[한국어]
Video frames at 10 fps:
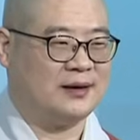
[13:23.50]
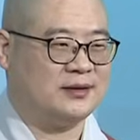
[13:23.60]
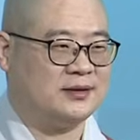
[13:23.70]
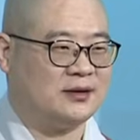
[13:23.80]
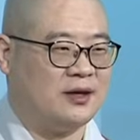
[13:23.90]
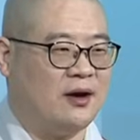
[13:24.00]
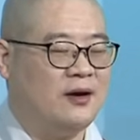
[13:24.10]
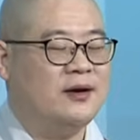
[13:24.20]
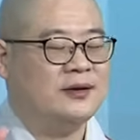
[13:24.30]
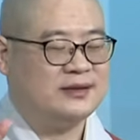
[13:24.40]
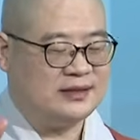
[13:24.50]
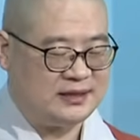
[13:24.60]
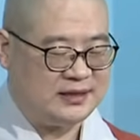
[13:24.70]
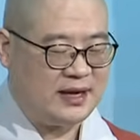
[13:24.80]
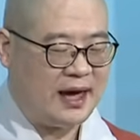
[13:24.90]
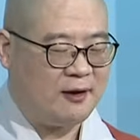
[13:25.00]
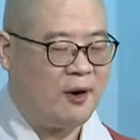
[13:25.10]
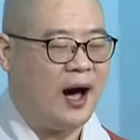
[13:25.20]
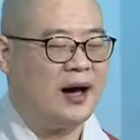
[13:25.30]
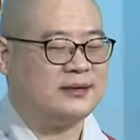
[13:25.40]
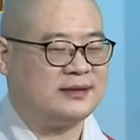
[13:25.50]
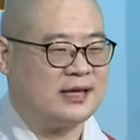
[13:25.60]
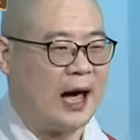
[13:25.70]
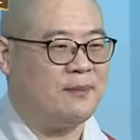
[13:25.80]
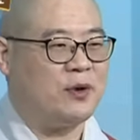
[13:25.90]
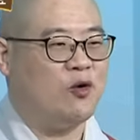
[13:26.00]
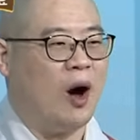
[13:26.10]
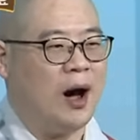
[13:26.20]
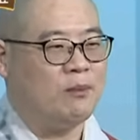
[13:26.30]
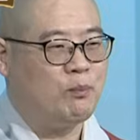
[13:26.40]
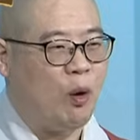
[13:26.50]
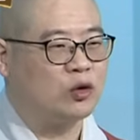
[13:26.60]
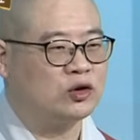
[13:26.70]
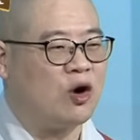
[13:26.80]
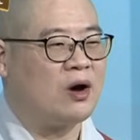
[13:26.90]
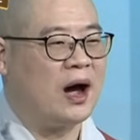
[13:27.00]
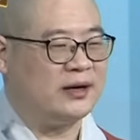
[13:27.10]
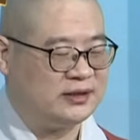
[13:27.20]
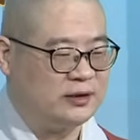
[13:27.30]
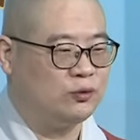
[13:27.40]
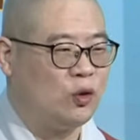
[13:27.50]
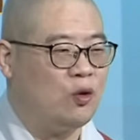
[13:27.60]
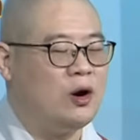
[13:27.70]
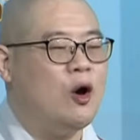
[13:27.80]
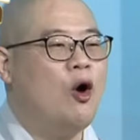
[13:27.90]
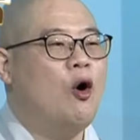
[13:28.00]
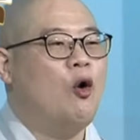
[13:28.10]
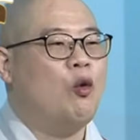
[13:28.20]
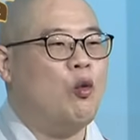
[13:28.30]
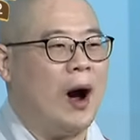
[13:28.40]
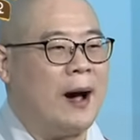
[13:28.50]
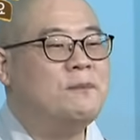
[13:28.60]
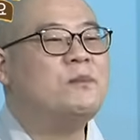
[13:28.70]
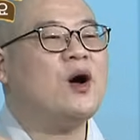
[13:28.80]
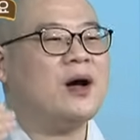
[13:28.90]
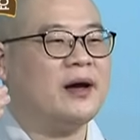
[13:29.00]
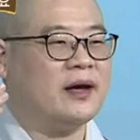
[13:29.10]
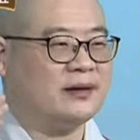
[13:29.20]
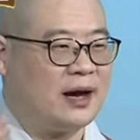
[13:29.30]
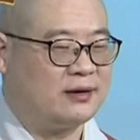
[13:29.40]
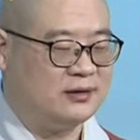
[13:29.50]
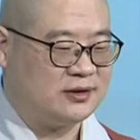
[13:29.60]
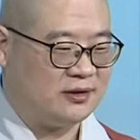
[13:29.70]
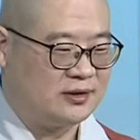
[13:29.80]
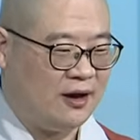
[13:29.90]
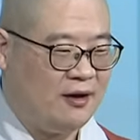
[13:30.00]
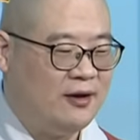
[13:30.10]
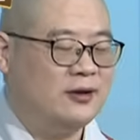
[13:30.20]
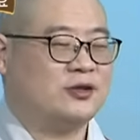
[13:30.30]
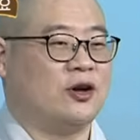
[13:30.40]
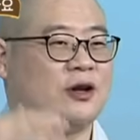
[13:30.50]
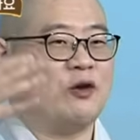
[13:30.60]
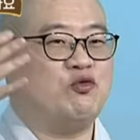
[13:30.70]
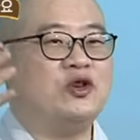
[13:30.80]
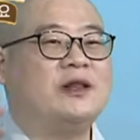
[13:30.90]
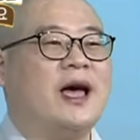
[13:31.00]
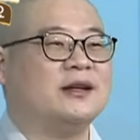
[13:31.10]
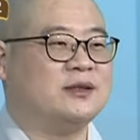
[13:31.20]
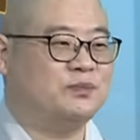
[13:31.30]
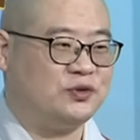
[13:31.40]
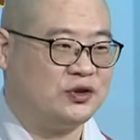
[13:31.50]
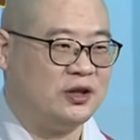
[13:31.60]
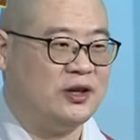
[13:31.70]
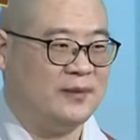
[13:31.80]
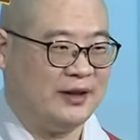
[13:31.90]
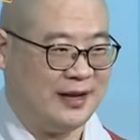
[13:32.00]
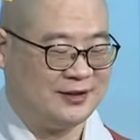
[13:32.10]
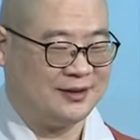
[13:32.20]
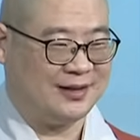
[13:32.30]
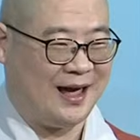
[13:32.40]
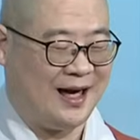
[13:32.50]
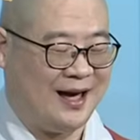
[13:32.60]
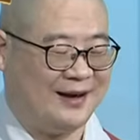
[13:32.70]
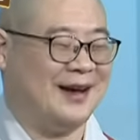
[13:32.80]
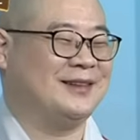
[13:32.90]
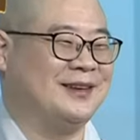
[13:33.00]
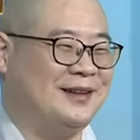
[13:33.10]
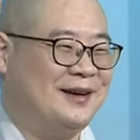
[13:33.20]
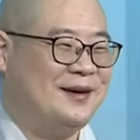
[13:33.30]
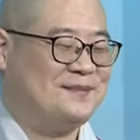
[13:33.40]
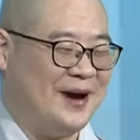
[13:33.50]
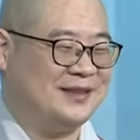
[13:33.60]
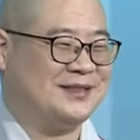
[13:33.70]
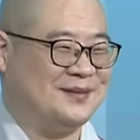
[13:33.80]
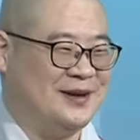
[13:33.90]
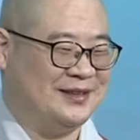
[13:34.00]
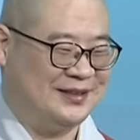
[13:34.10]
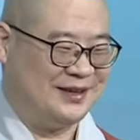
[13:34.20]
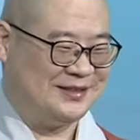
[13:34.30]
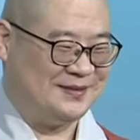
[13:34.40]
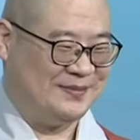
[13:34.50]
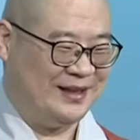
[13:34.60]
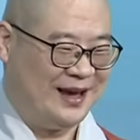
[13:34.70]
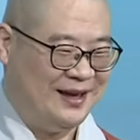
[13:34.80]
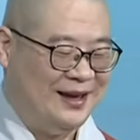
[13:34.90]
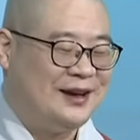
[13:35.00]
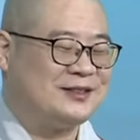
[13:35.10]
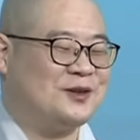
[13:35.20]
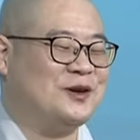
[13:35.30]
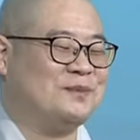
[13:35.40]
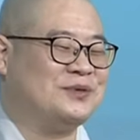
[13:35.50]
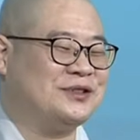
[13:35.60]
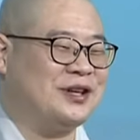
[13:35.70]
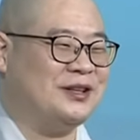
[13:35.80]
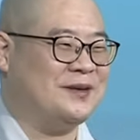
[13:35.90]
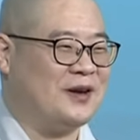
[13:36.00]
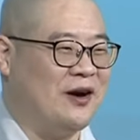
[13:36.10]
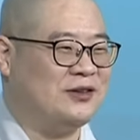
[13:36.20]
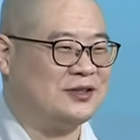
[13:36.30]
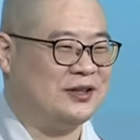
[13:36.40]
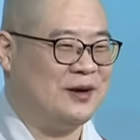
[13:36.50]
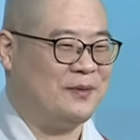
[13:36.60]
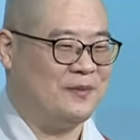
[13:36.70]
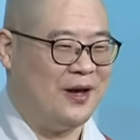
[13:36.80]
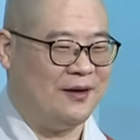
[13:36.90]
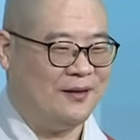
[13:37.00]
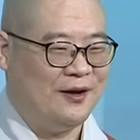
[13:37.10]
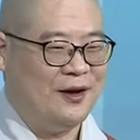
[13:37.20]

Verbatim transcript: 닦으셔서 지혜와 자비와 복덕과 신통을 완벽하게 닦으셔서 저렇게 위대하신 부처님이 되셨다라는 말씀을 드렸습니다. 그래서 우리 부처님 경전에 보면